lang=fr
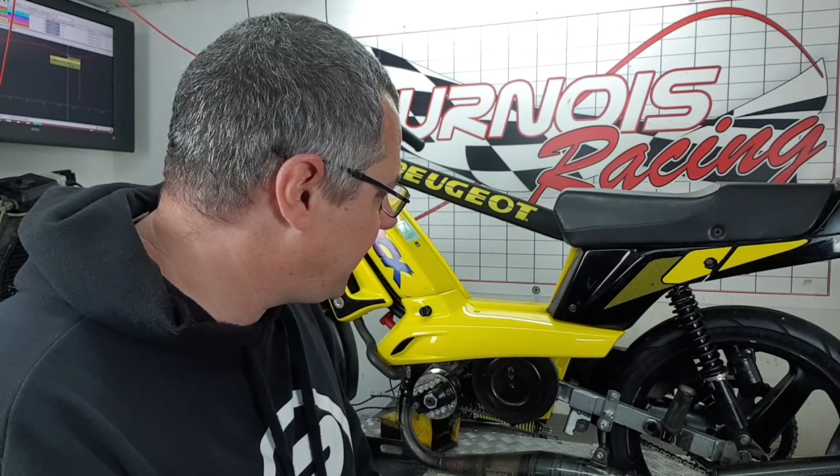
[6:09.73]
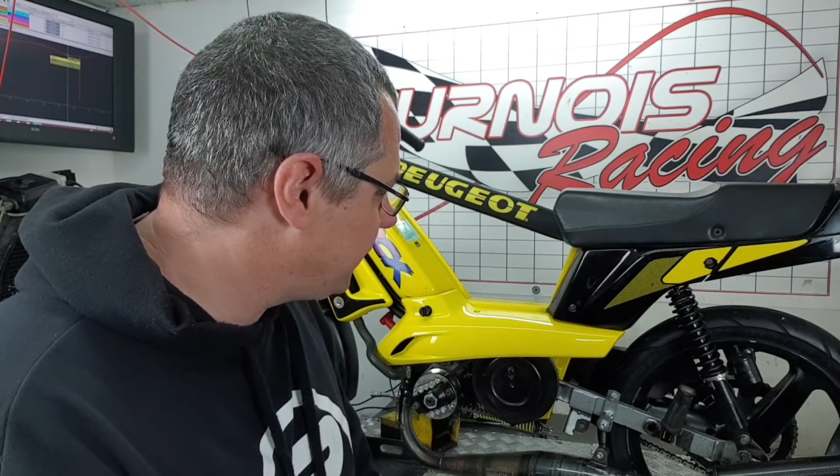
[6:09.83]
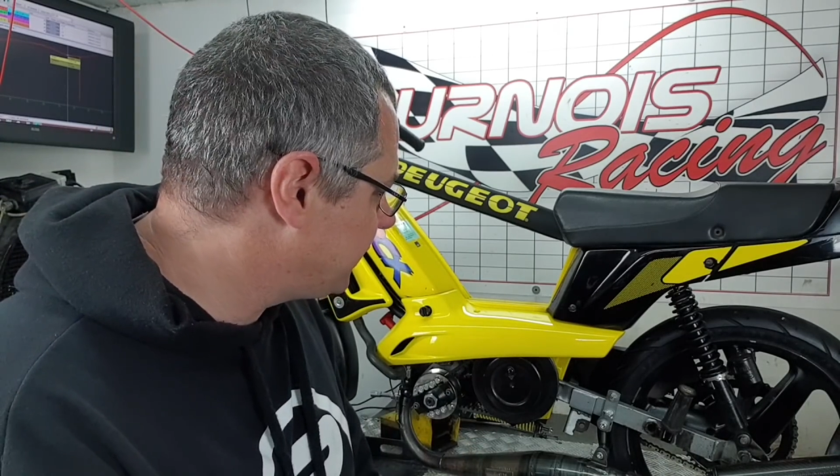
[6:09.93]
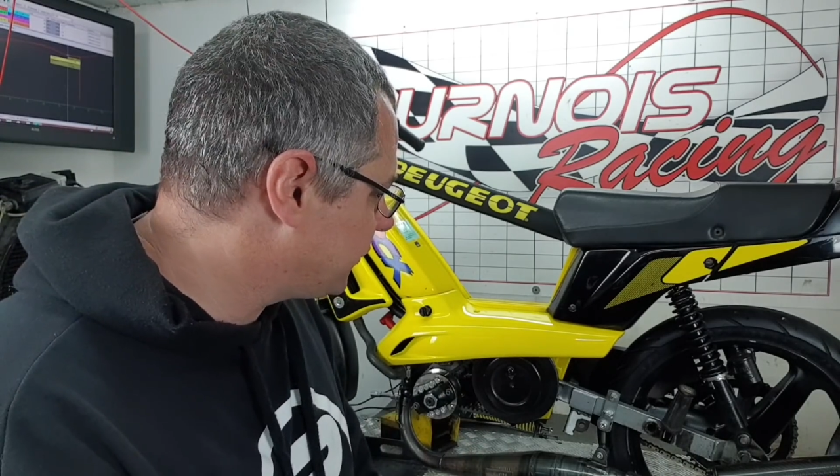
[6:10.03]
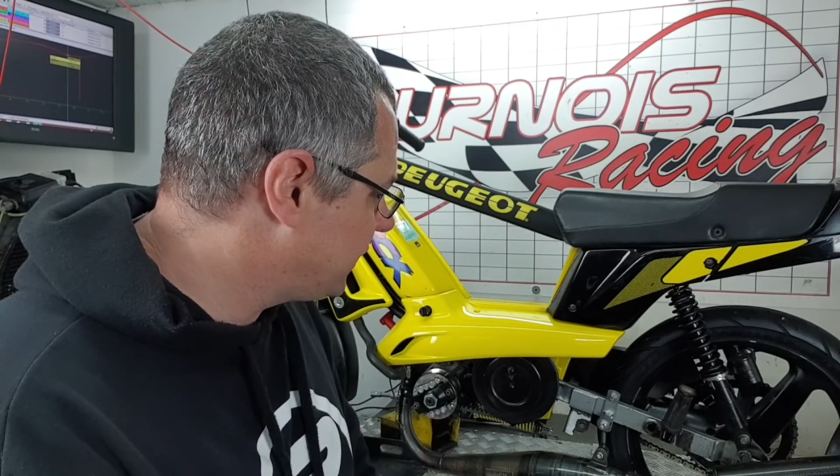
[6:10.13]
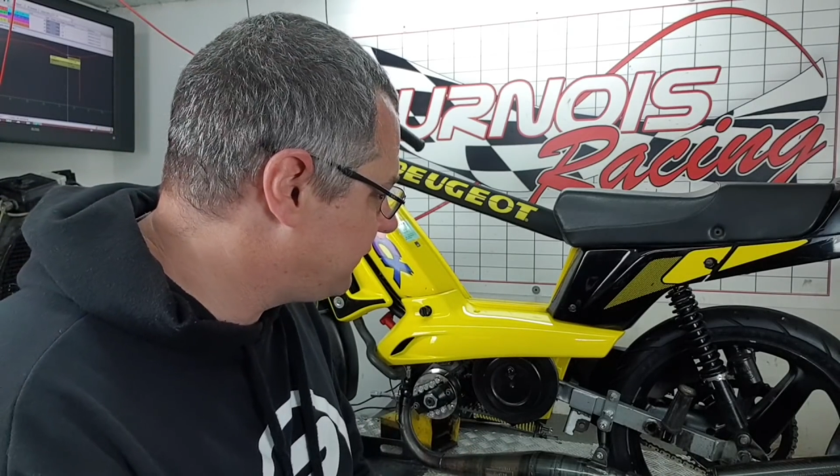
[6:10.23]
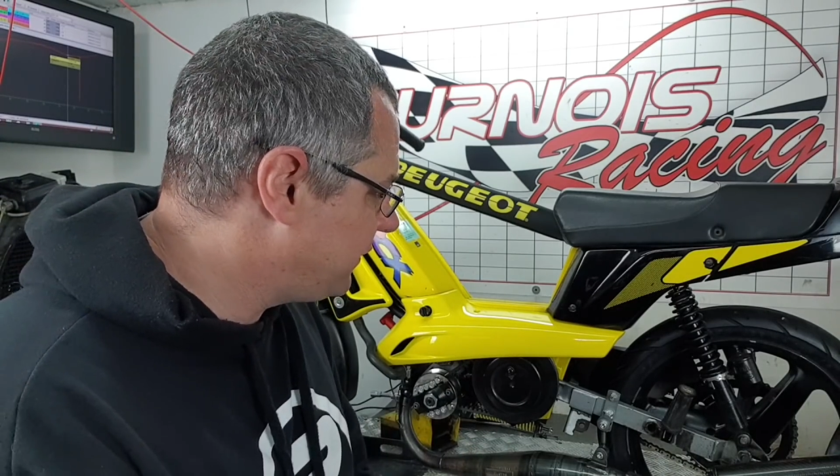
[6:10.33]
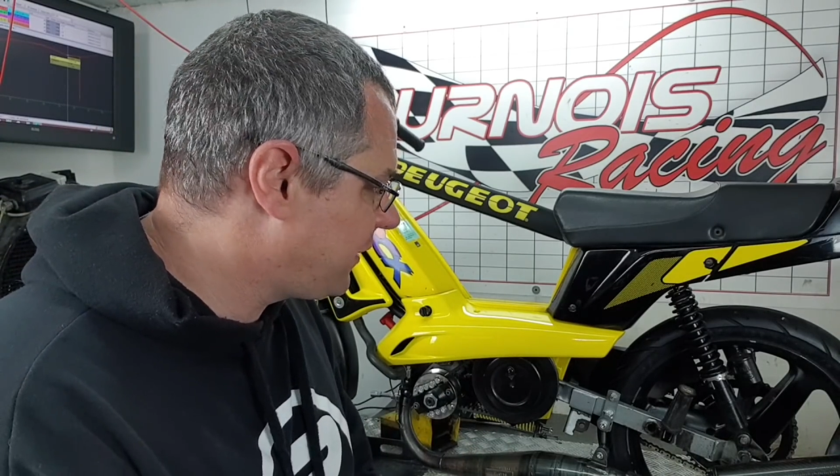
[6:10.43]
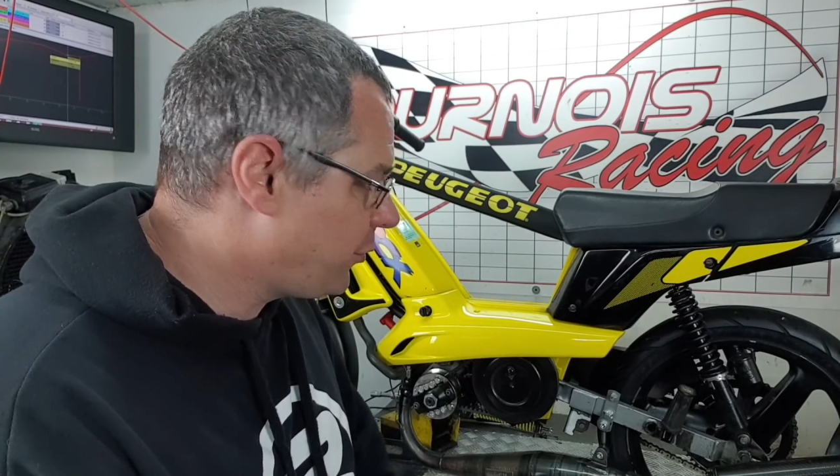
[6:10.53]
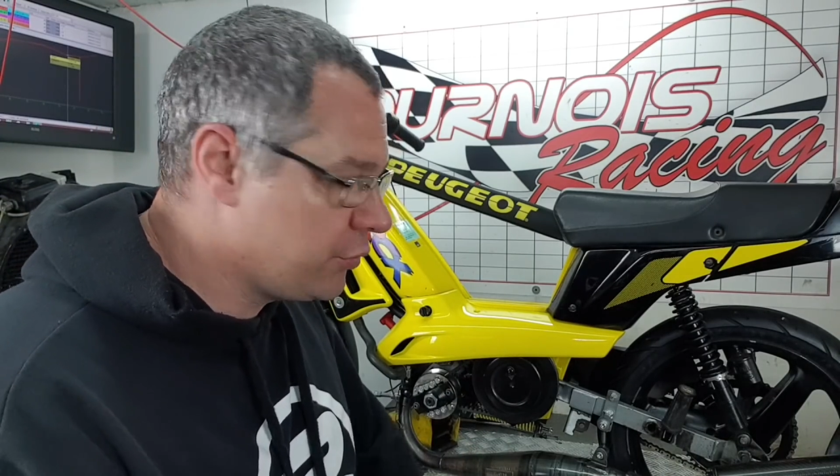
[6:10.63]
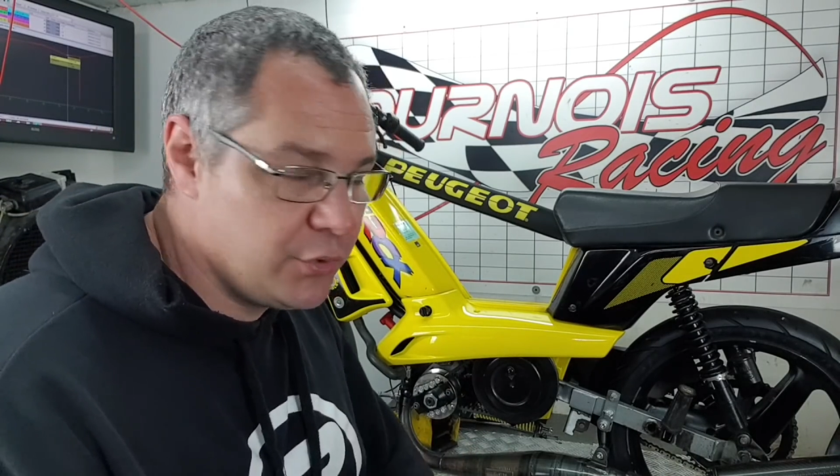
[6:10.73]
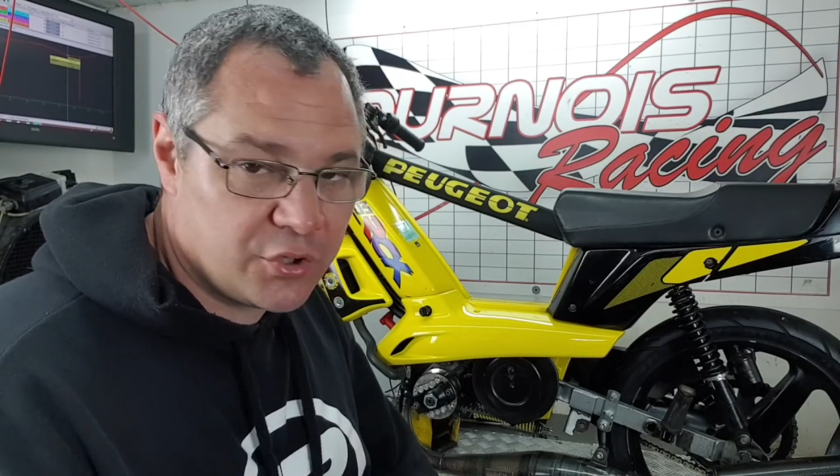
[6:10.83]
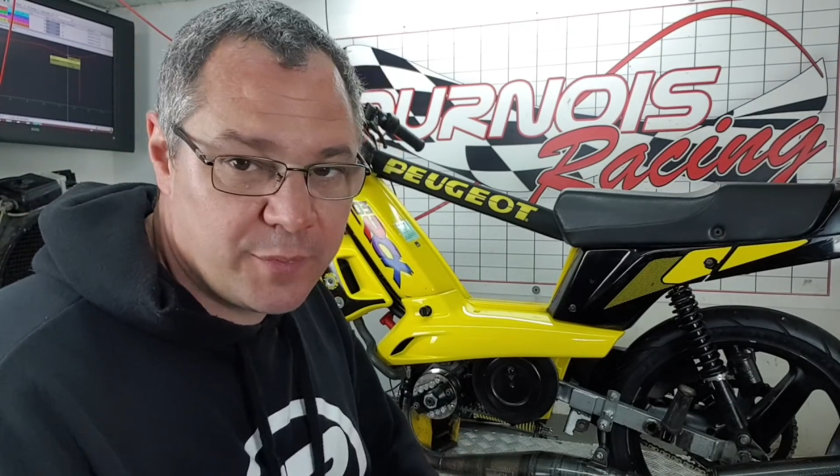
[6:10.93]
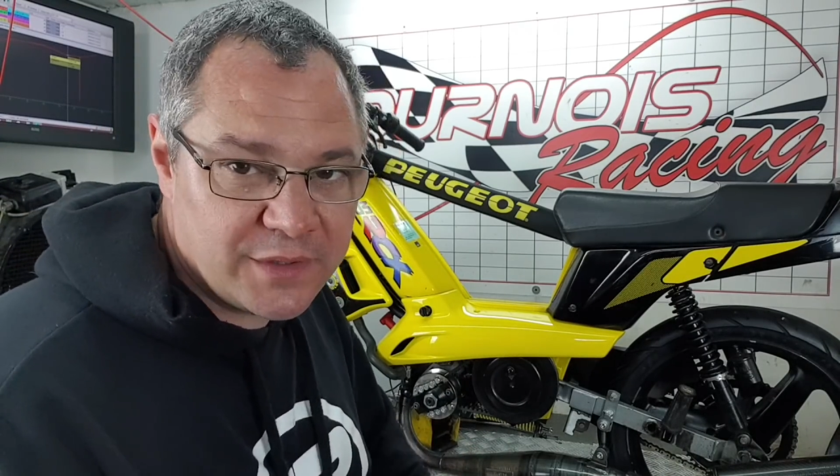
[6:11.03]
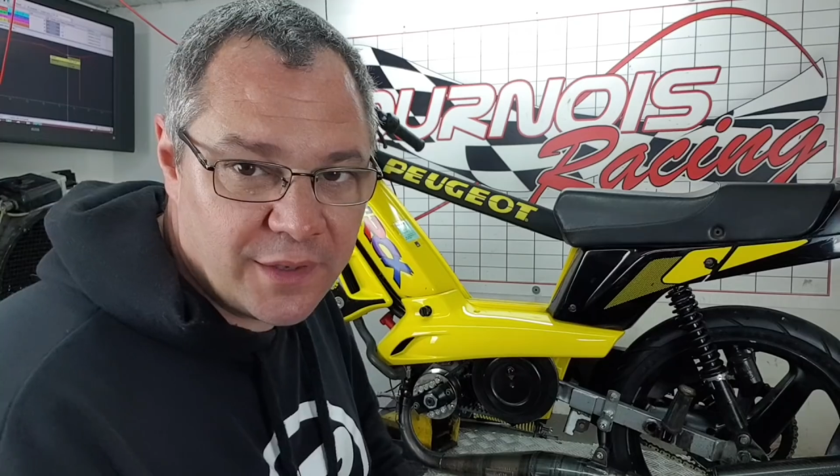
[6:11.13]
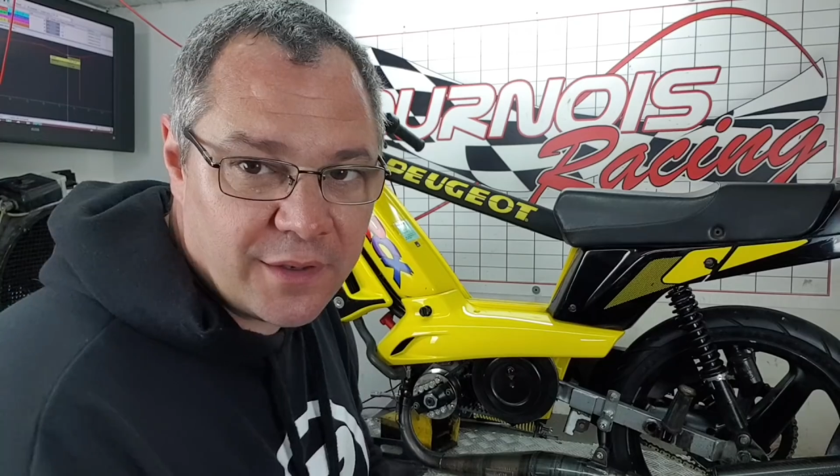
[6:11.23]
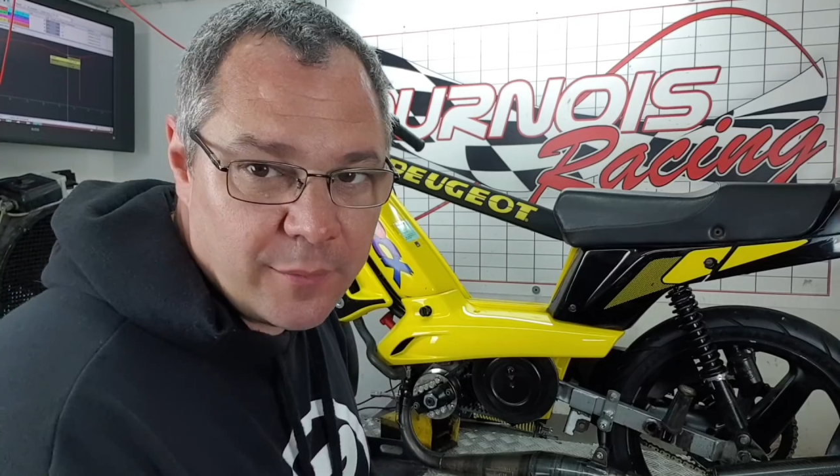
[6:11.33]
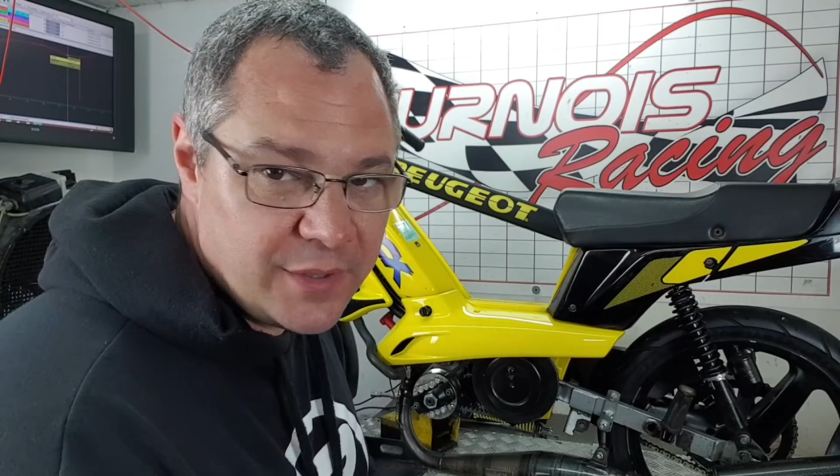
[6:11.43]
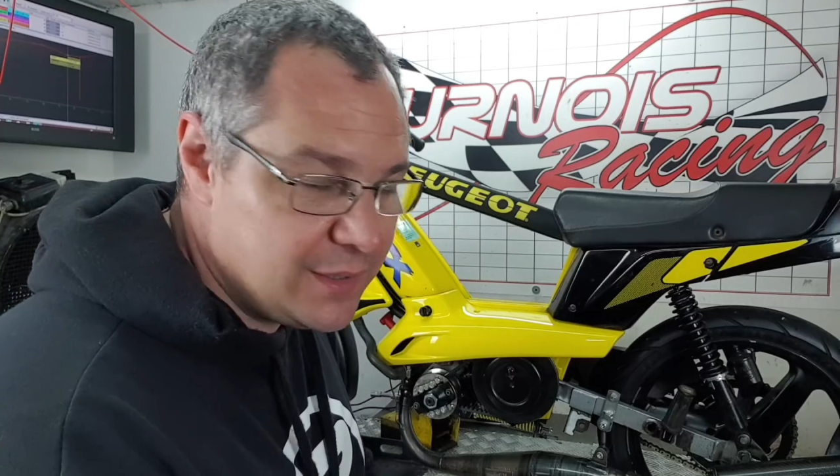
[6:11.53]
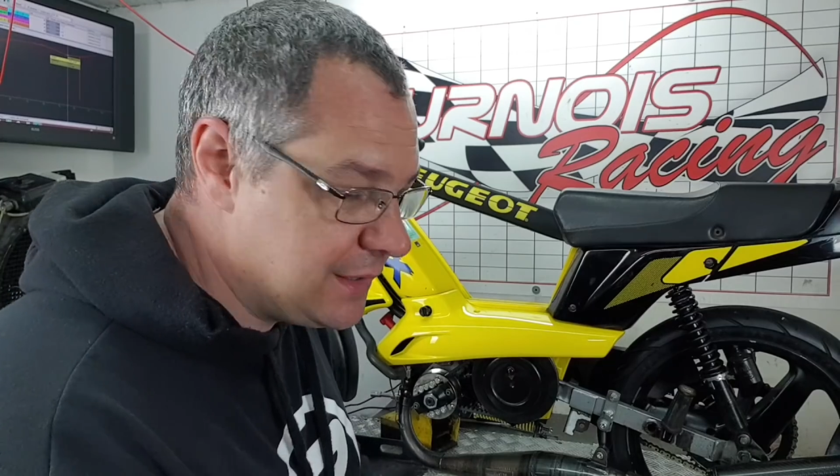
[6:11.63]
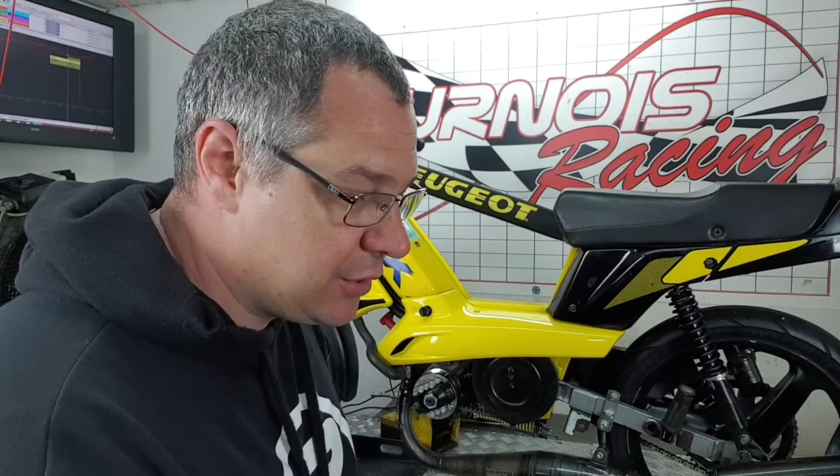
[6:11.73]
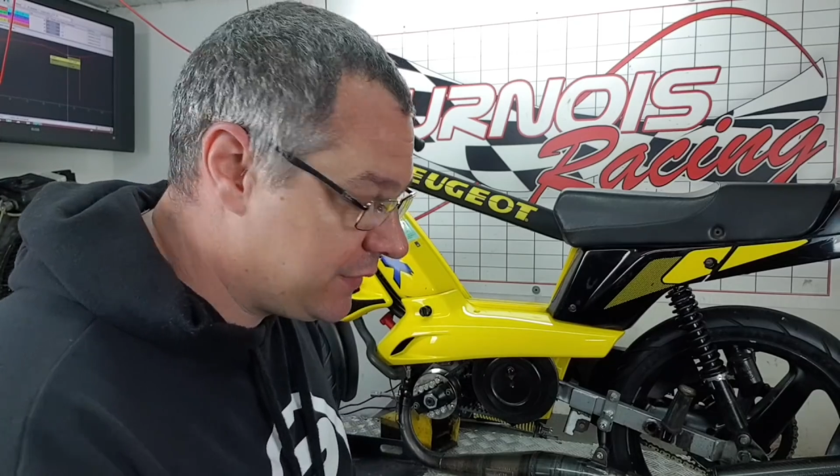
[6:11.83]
Hein, parce qu'on avait vraiment une heure ce matin à cramer.